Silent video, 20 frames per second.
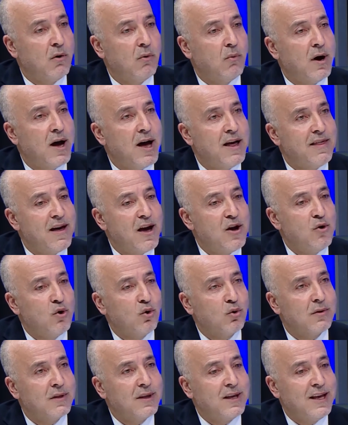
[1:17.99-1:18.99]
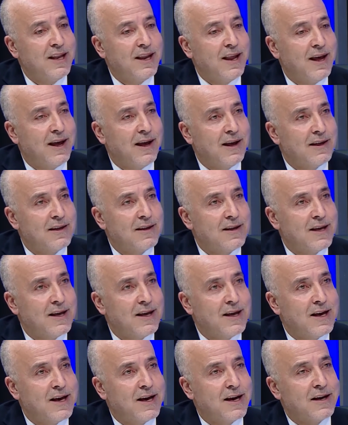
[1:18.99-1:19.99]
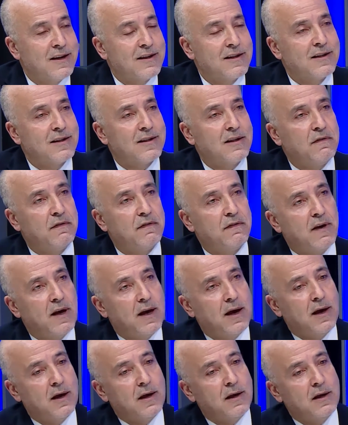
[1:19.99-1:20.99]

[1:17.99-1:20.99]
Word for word: وهذا يعطينا صفة